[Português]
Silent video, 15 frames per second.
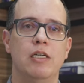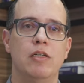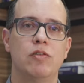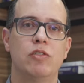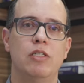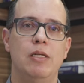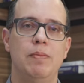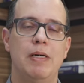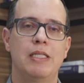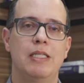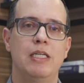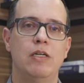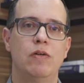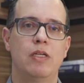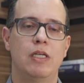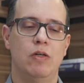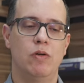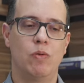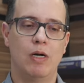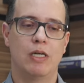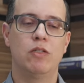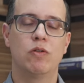O se debater é o quê? O
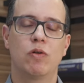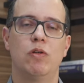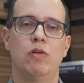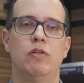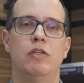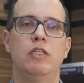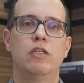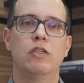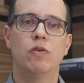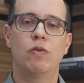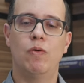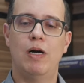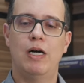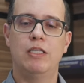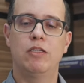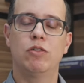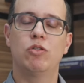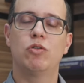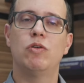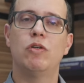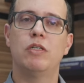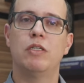quadro clônico e o quadro
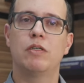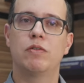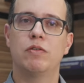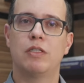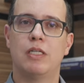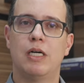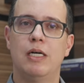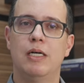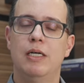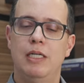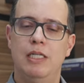tônico. Tá?